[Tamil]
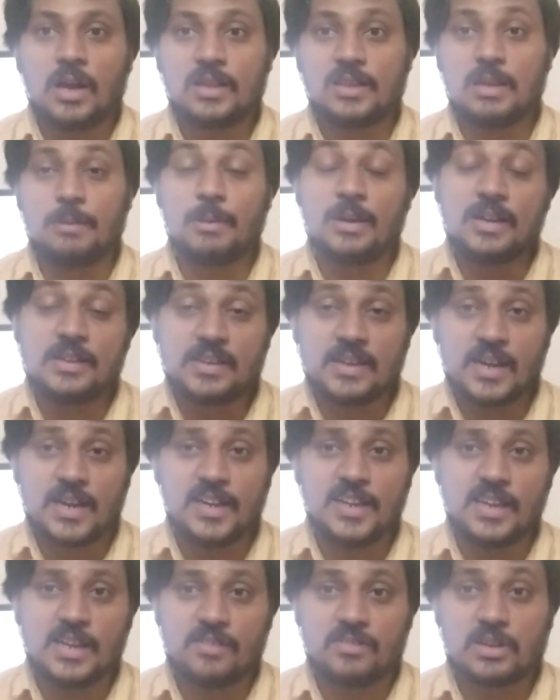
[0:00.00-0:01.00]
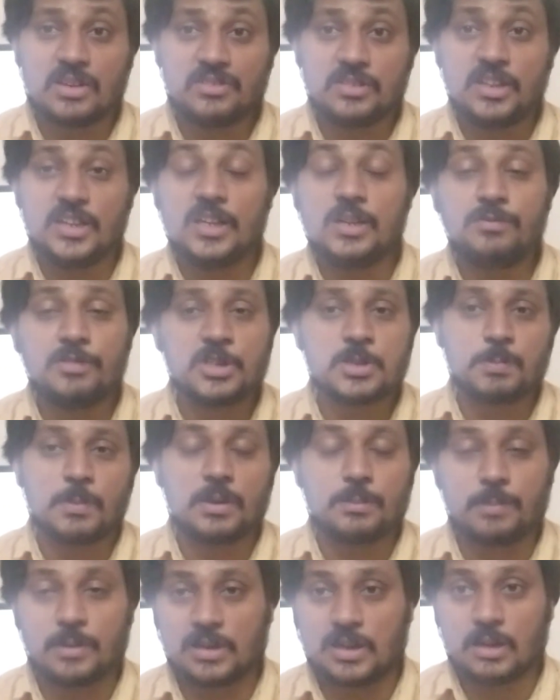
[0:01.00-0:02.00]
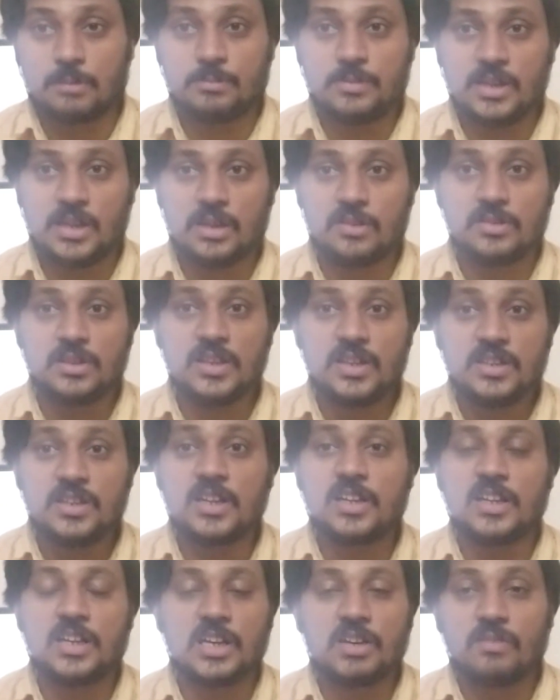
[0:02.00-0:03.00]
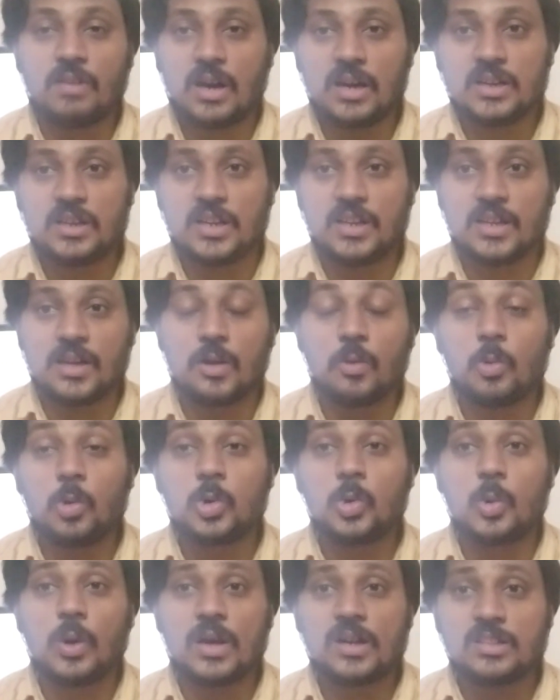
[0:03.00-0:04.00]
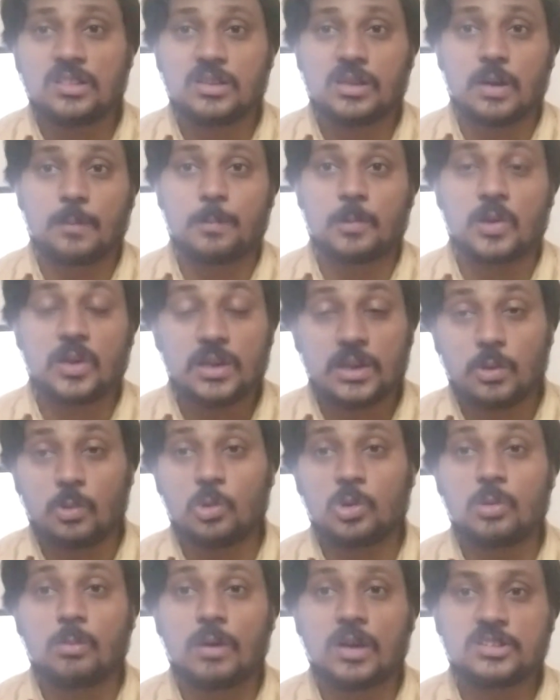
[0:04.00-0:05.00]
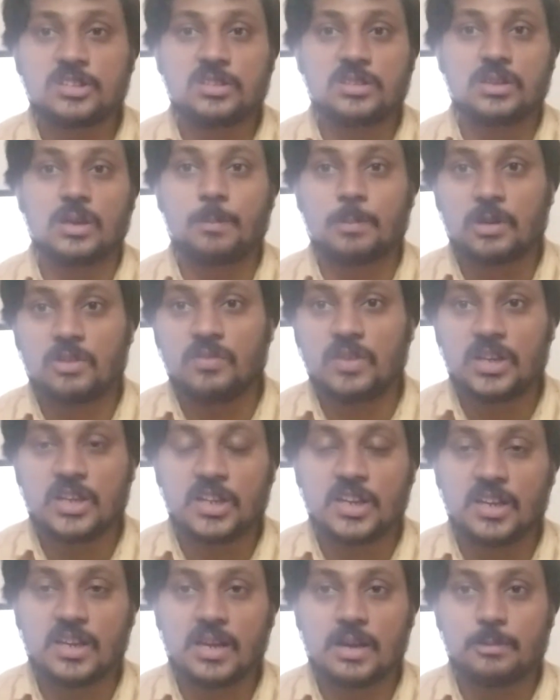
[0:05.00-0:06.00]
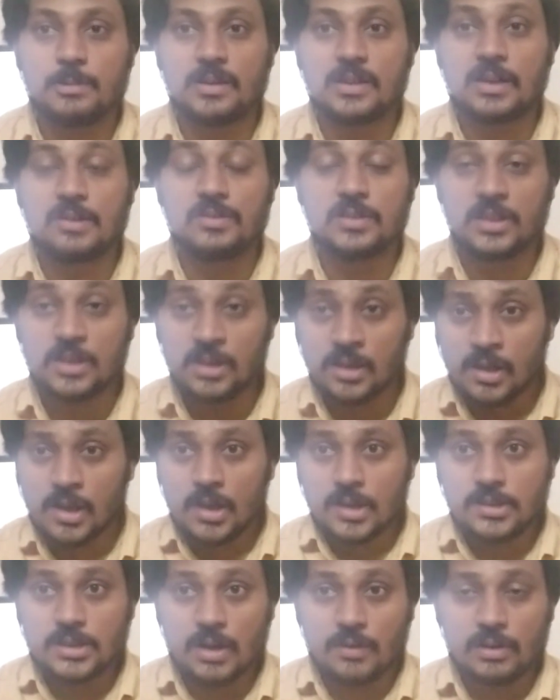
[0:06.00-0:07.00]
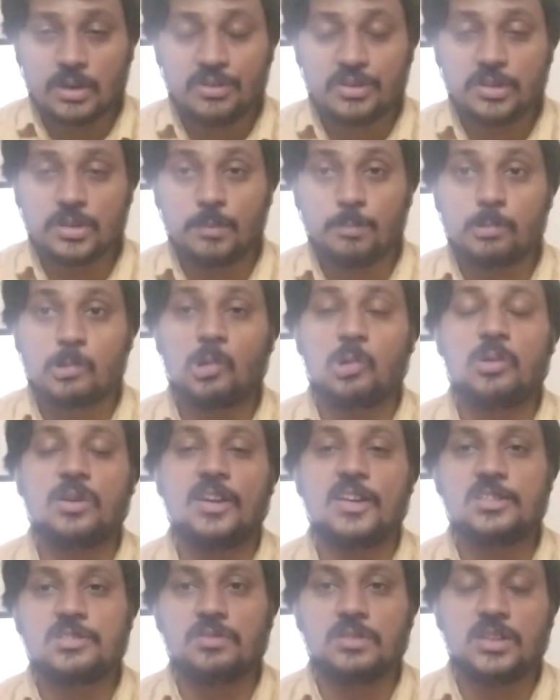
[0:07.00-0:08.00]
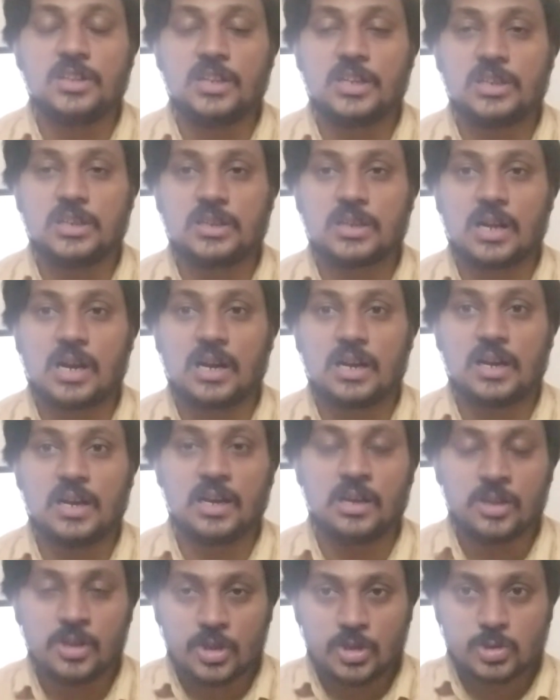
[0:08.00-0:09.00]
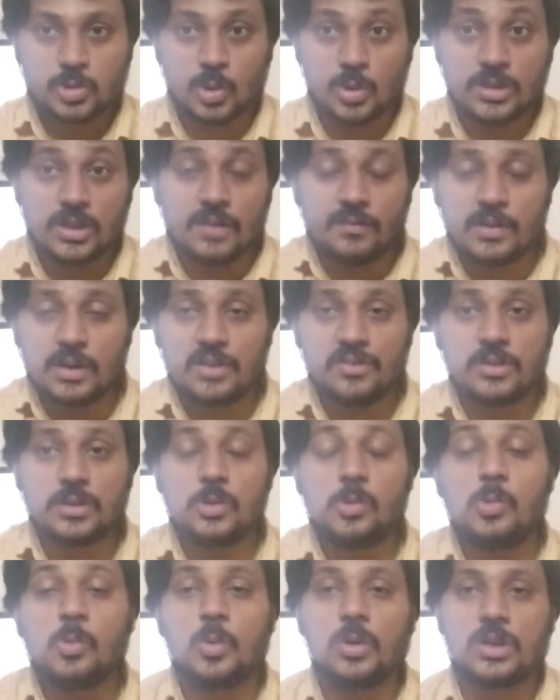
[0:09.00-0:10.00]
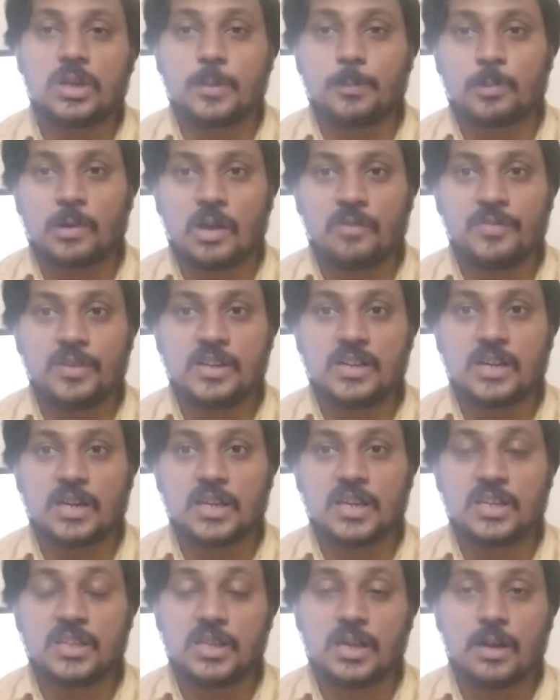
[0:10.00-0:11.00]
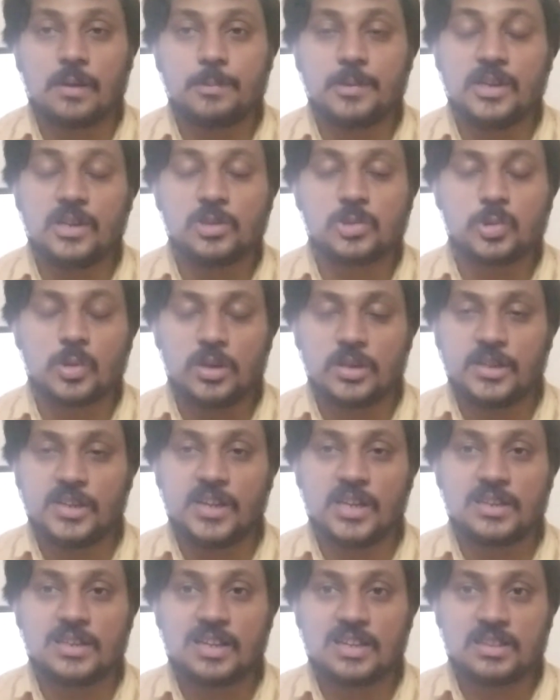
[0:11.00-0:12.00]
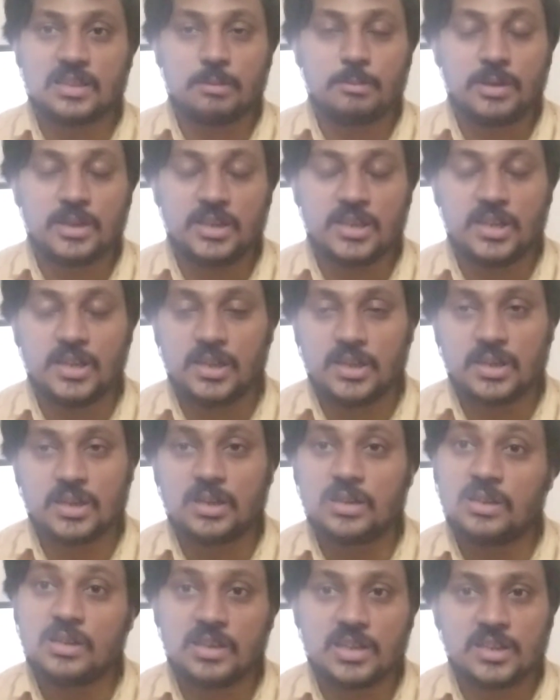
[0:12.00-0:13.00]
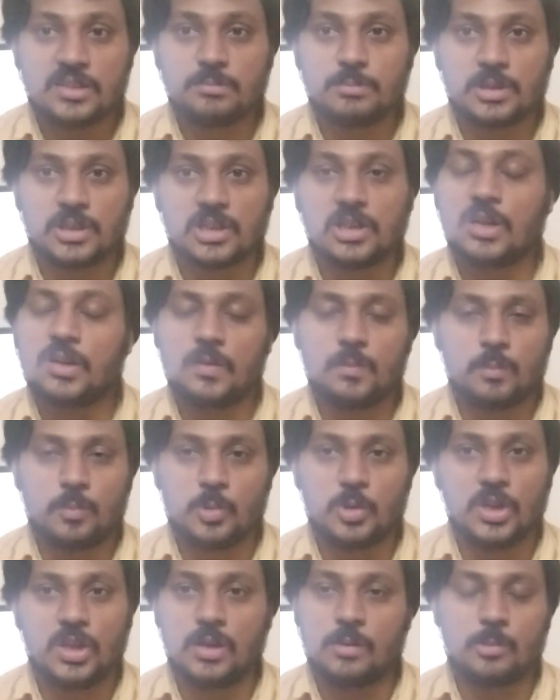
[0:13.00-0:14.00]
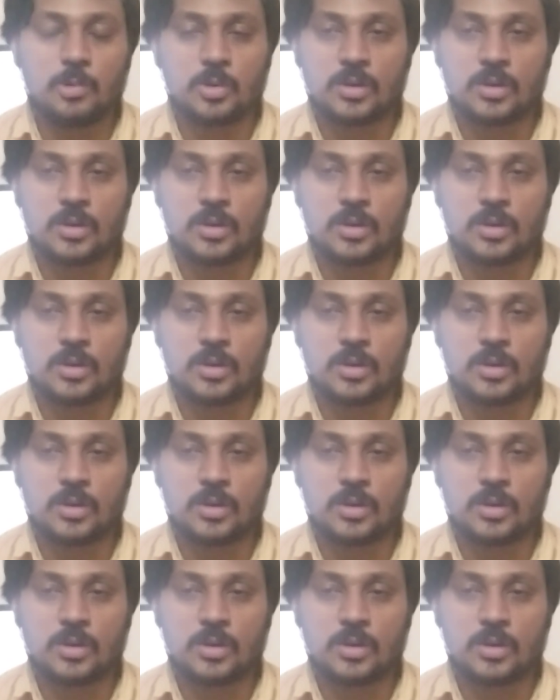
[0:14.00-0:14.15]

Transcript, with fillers: அதே மாதிரி ட்ரேடிங்கை விட வந்து இன்வெஸ்ட்மெண்ட் பண்ணலாம் நீங்கள் வந்து இன்றைக்கி நீங்கள் வாங்குறீங்க ஒரு வாரத்துக்கு அப்புறம் இல்லை ஒரு மாதத்துக்கு அப்புறம் விற்கிறீங்க அப்படின்னா வந்து எவ்வளோ வந்து புரோக்கரேஜ் லாங்குவேஜ் வந்து எடுக்கிறாங்க ஸோ எவ்வளோ வந்து உங்களுக்கு ப்ராஃபிட் கிடைக்குது அப்படின்னு சொல்லிட்டு எல்லாத்தையுமே நீங்கள் லேர்ன் பண்ண முடியும்